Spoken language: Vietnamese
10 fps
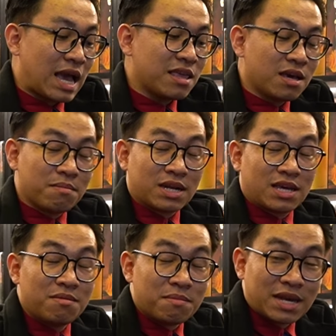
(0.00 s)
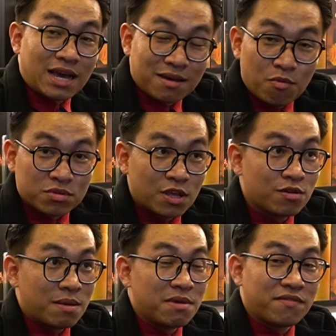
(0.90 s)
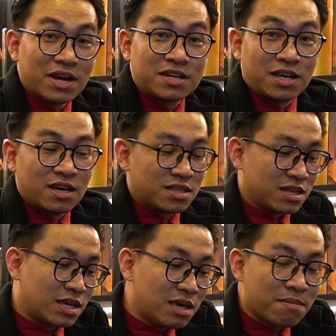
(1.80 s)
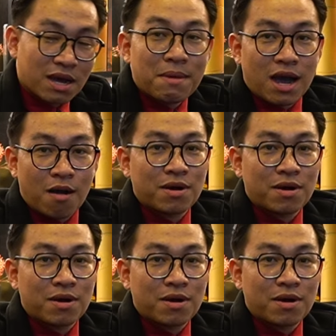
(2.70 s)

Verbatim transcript: cá nhân mình khi mà mình đặt cái mục tiêu để mình phát triển thì khi mà các bạn học,